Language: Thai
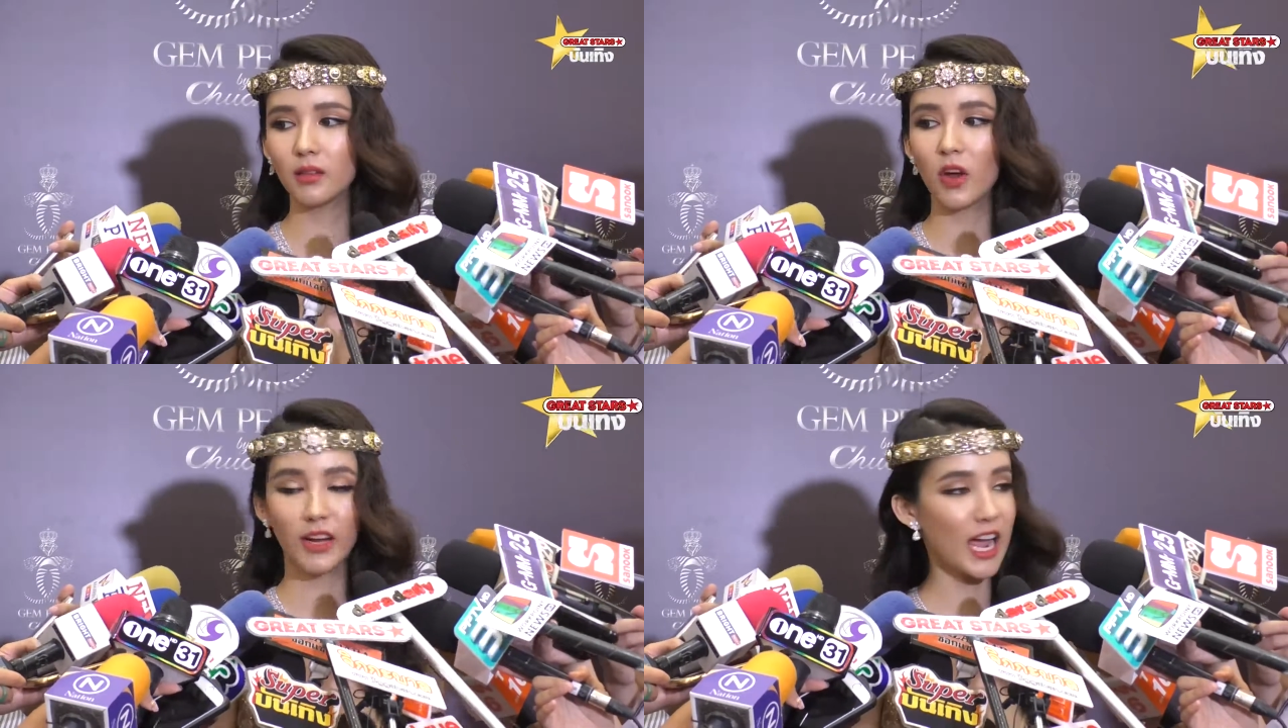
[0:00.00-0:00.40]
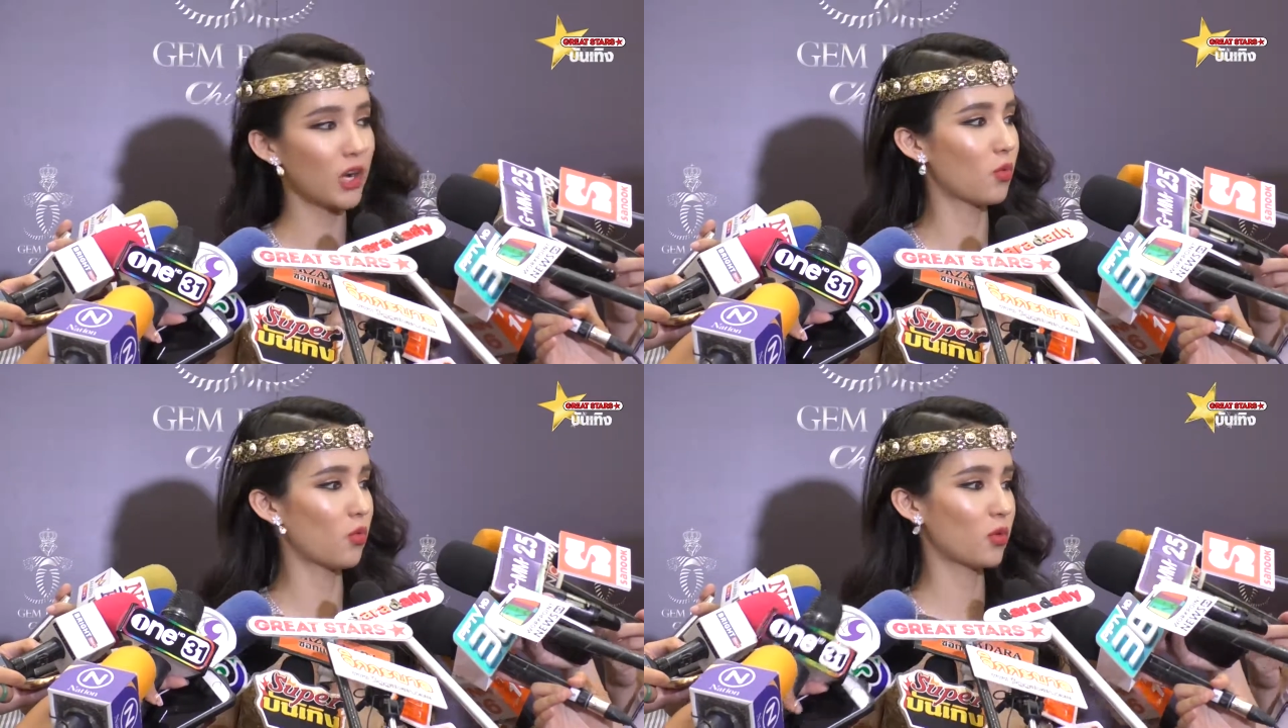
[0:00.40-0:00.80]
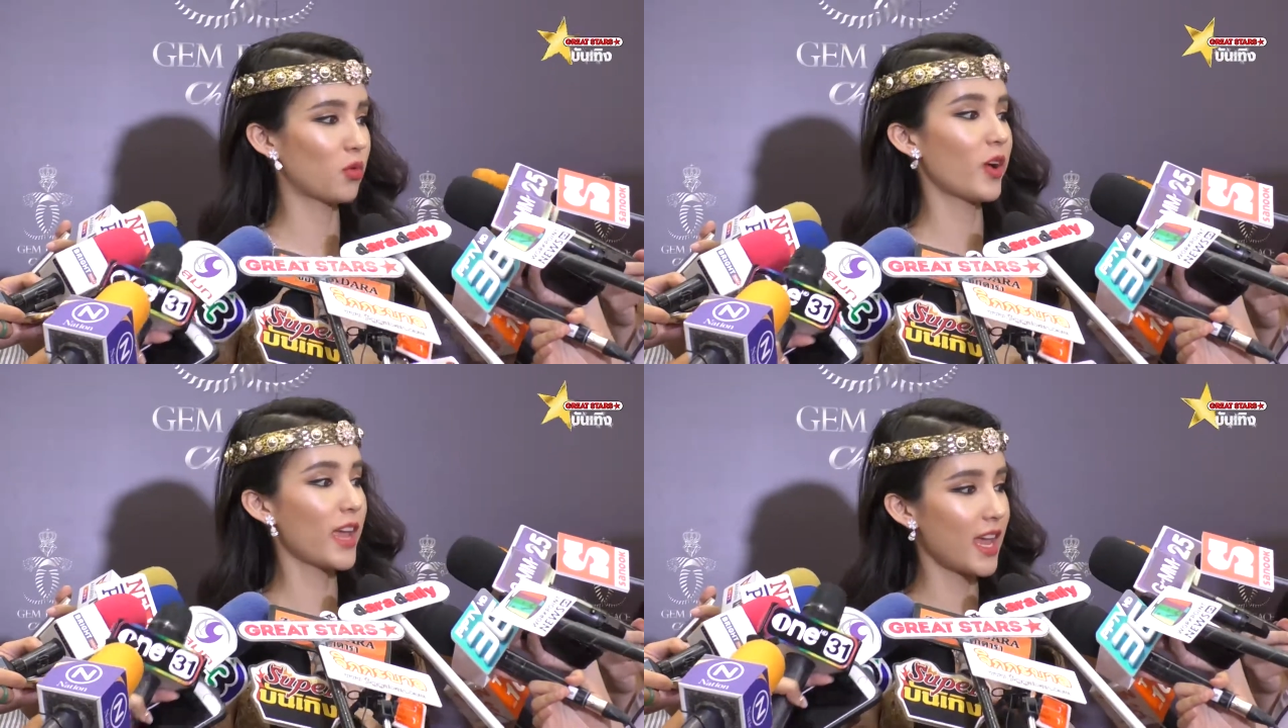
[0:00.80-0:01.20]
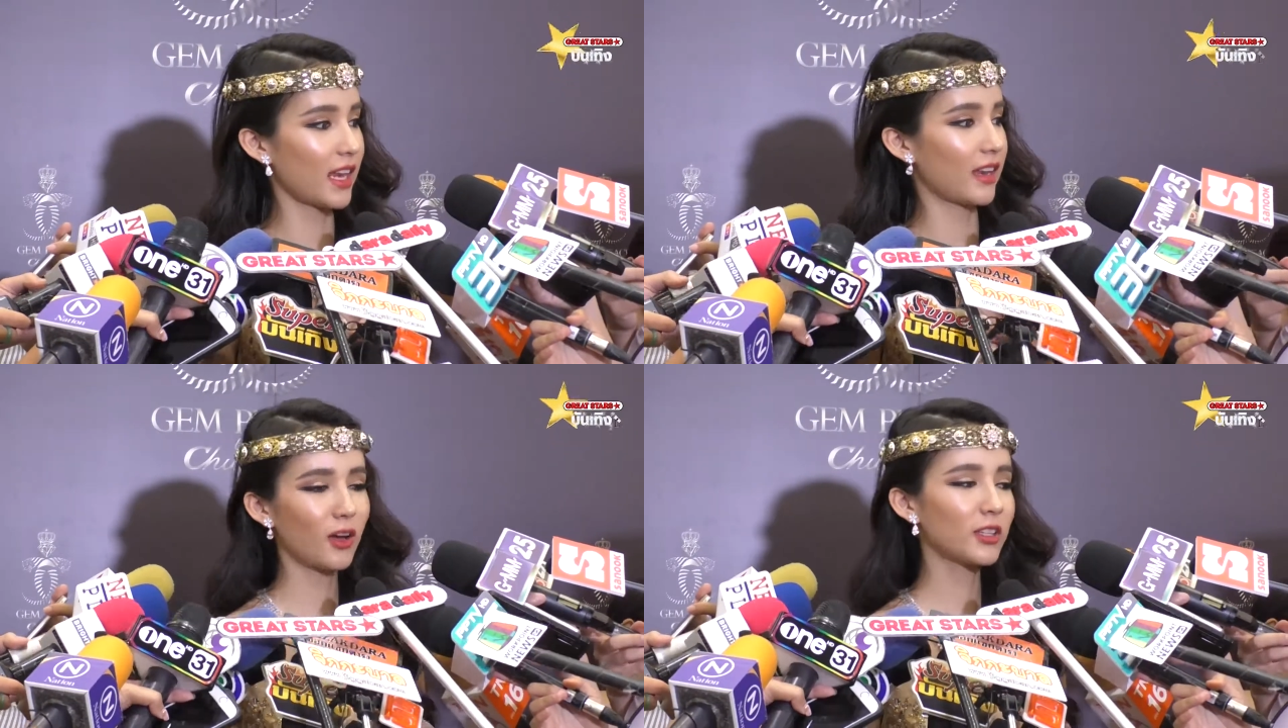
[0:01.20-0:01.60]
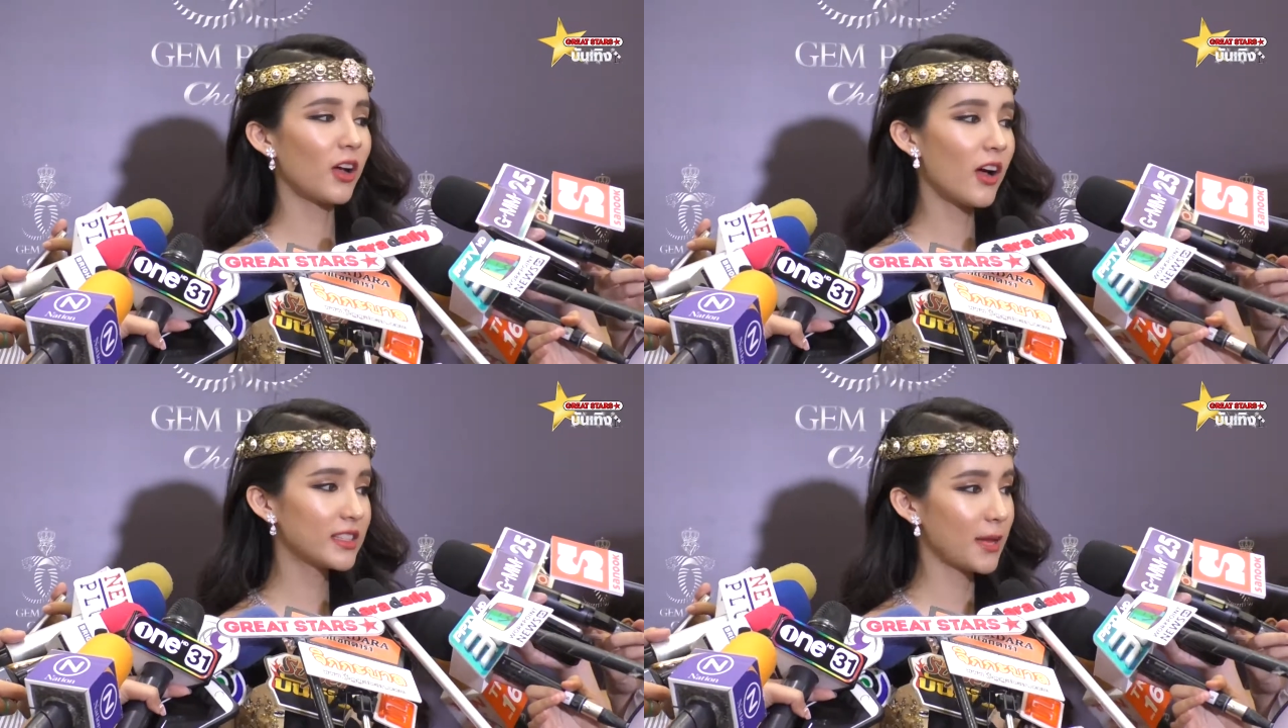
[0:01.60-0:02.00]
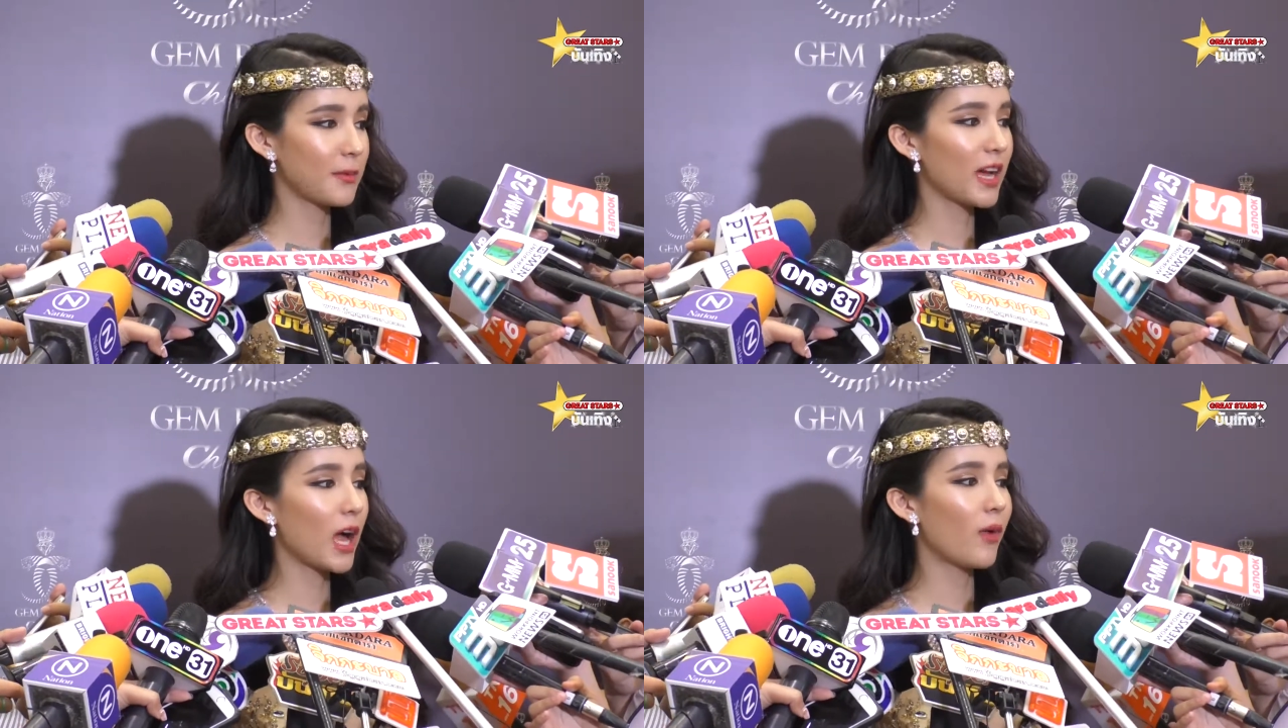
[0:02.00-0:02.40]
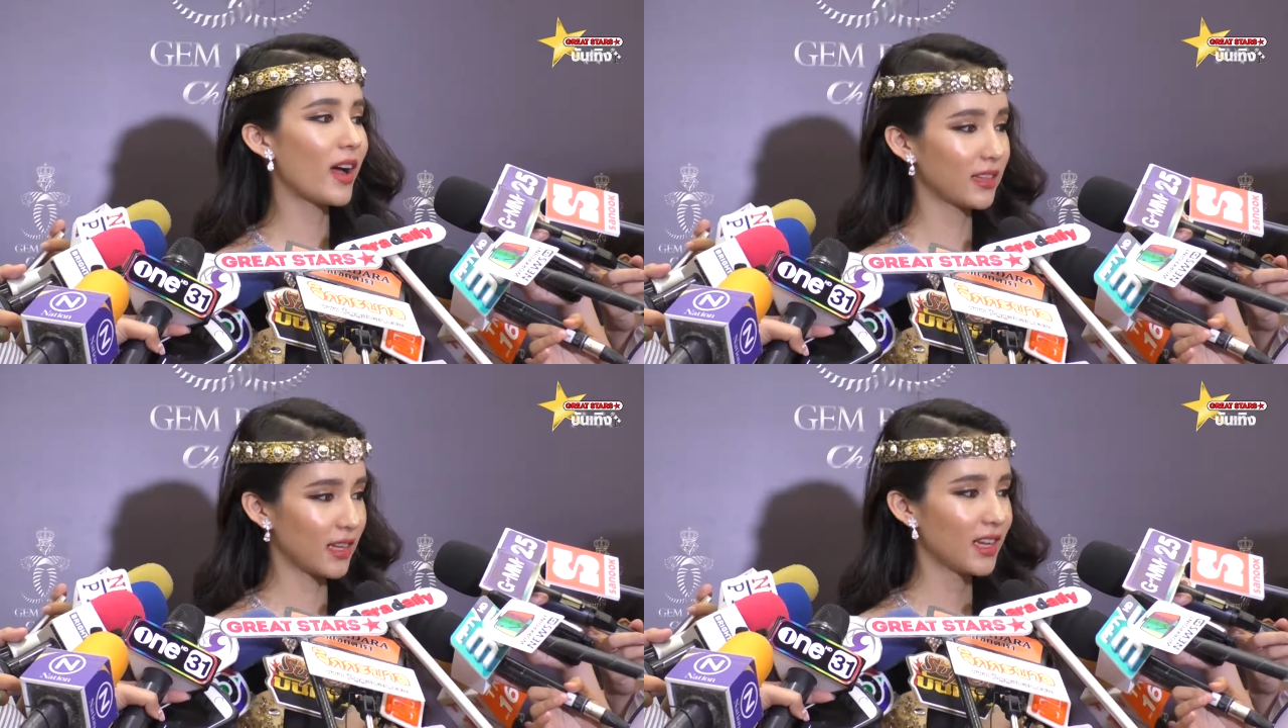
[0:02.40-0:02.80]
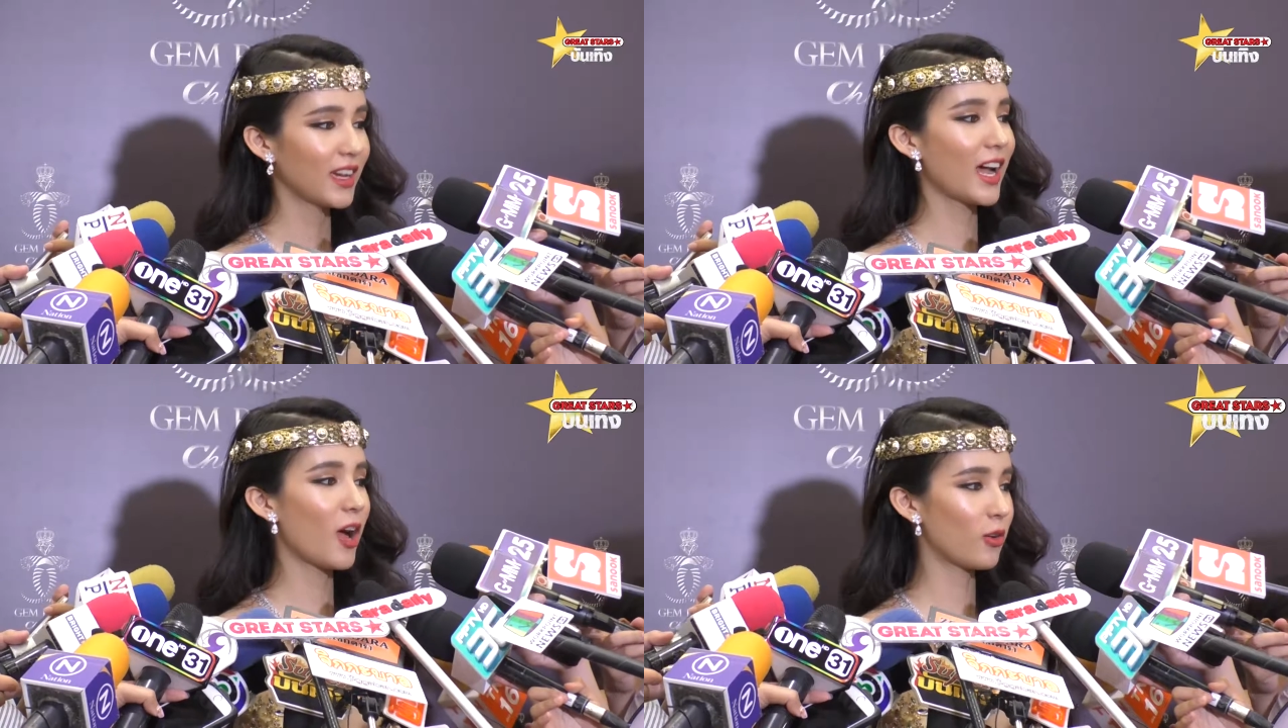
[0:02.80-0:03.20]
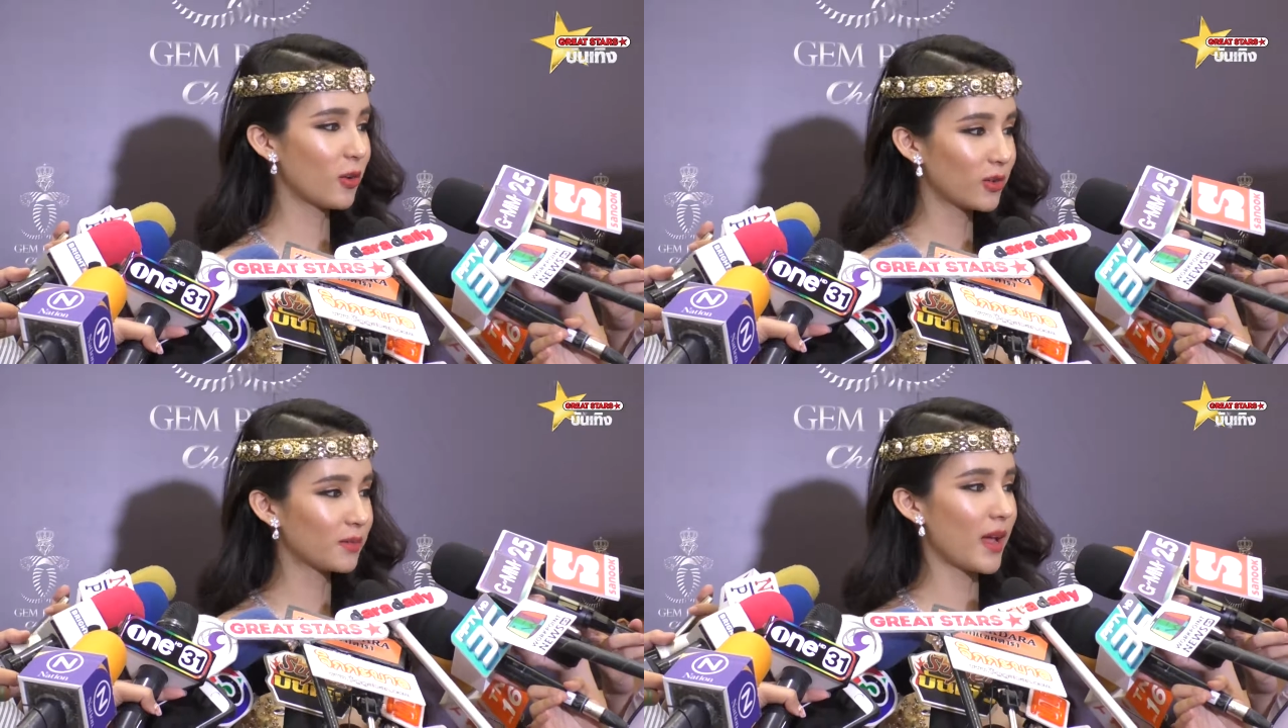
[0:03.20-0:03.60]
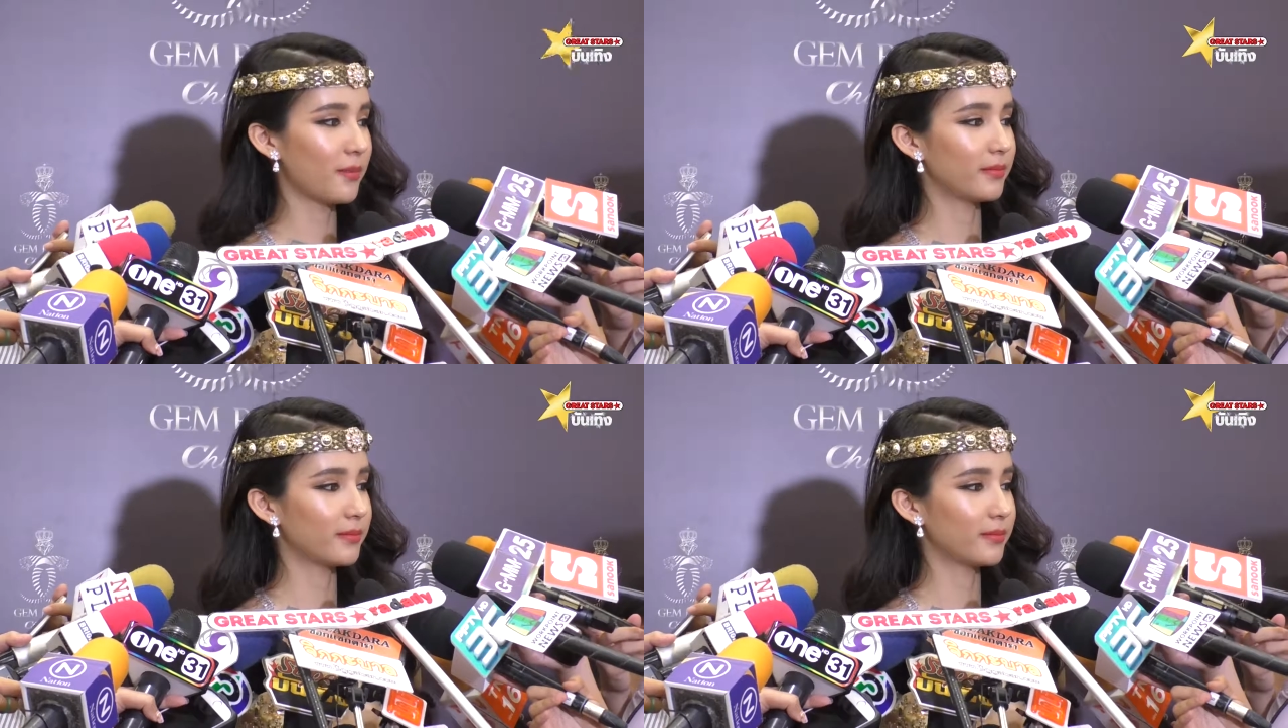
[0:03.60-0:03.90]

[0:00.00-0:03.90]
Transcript: ก่อนหน้าหนูหนูก็เห็นเราก็ต้องเข้าใจพี่เขาว่าเขาโดนแบบ